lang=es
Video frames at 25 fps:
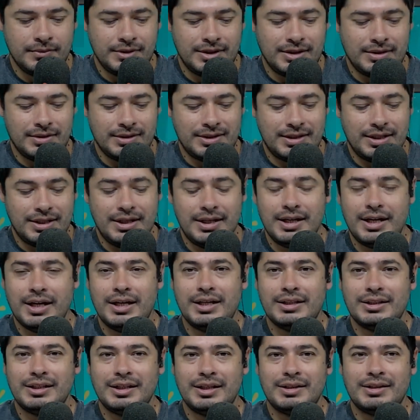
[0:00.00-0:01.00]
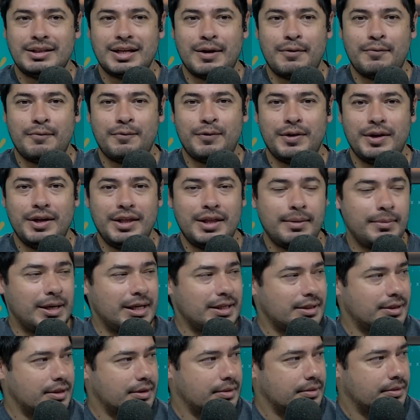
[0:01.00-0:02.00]
sin quererte te transferí de
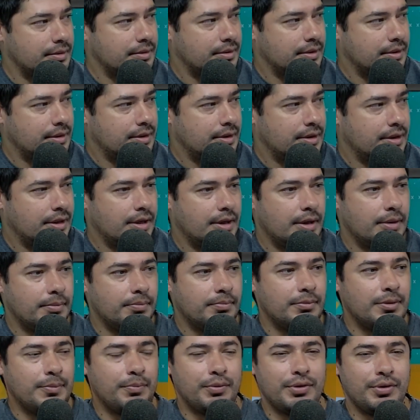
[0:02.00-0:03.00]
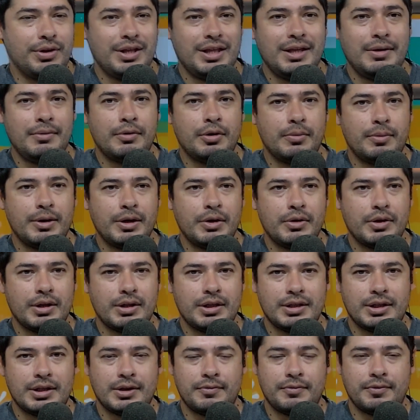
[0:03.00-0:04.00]
más. ¿Me puedes devolver lo que
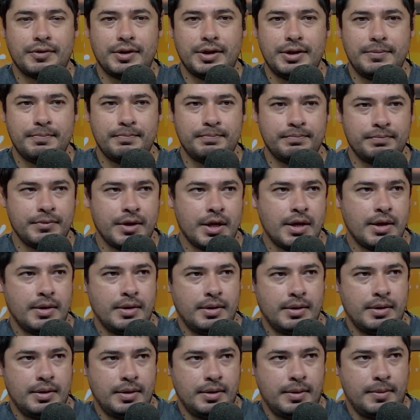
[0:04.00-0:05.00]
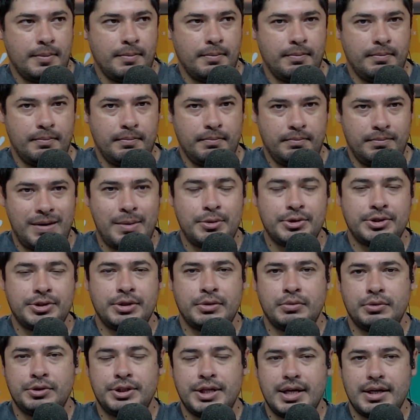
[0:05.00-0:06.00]
te transferí? Vamos a
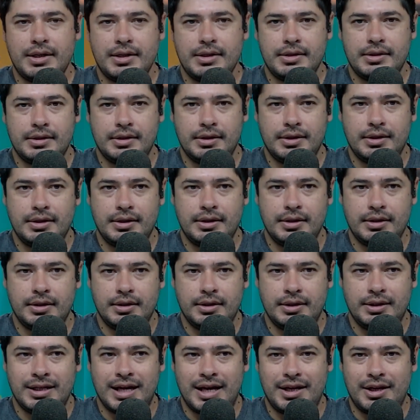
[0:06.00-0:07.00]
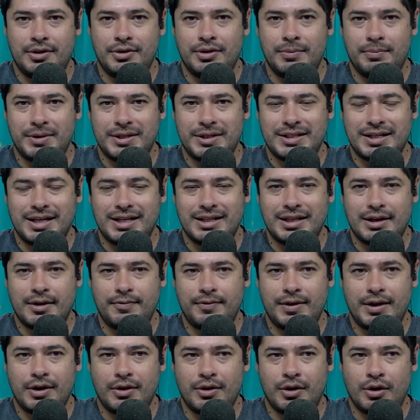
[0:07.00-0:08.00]
escuchar, y ahí es donde empieza la
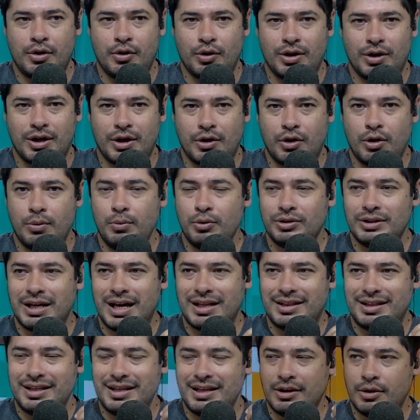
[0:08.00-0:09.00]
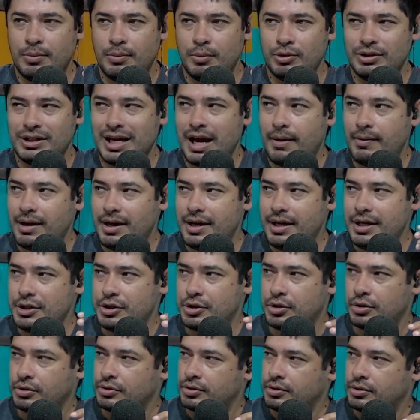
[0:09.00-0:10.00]
estafa, lo, cómo, te, cómo te hablan
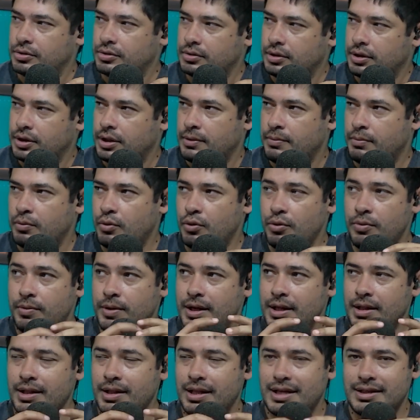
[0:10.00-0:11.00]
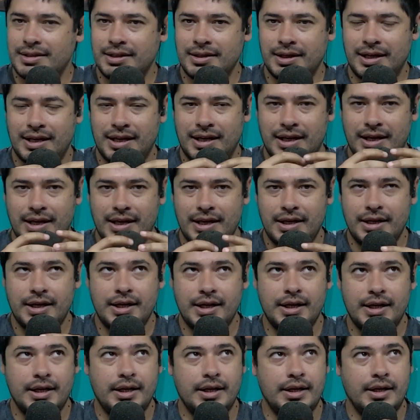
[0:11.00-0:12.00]
ellos. ¿eh? Muy bien, te hacen creer
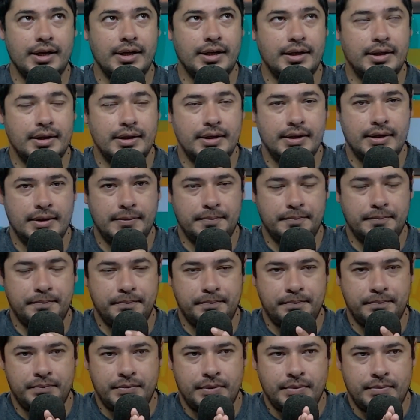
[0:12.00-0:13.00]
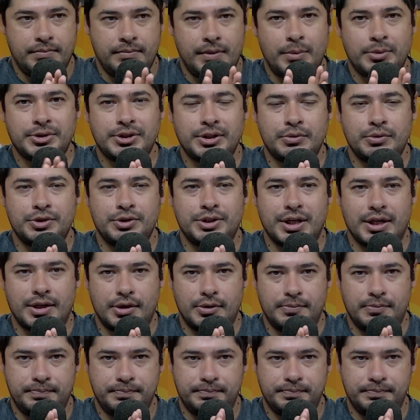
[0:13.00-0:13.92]
que... Vamos a escucharlo.